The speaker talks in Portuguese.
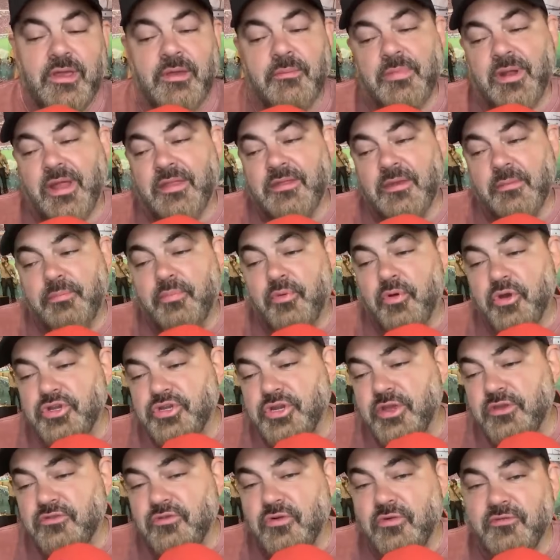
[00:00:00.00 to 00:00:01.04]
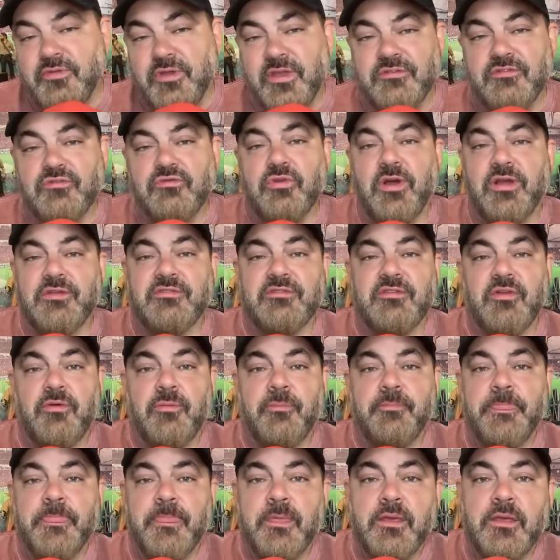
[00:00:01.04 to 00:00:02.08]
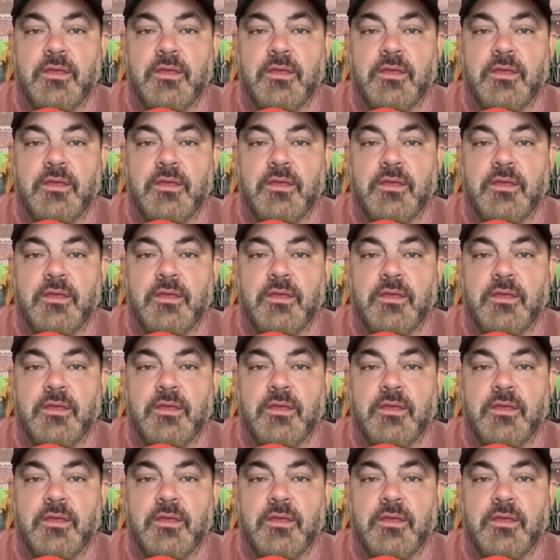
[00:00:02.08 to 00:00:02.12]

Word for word: para depois resolver a situação